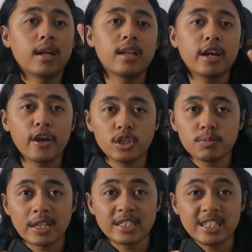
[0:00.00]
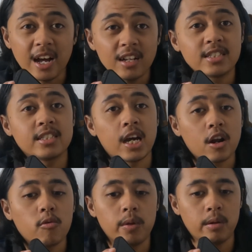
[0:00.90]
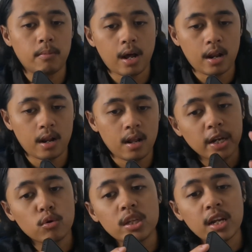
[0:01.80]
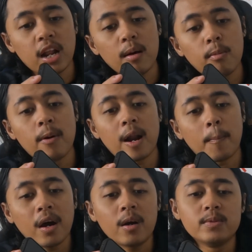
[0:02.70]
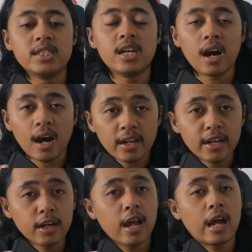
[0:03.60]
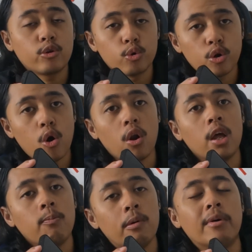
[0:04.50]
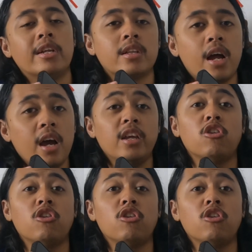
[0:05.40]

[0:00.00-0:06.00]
data geospasial secara optimal. Berikut adalah beberapa kebijakan yang diatur oleh pemerintah